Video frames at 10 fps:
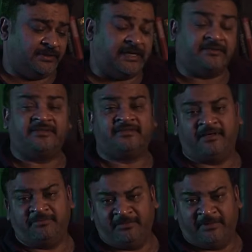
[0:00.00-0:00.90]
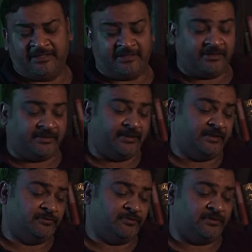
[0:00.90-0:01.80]
यासिर साहब की बात करते
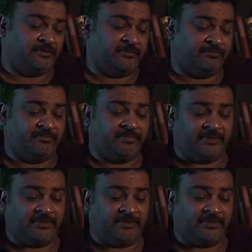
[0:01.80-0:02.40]
हैं जो जब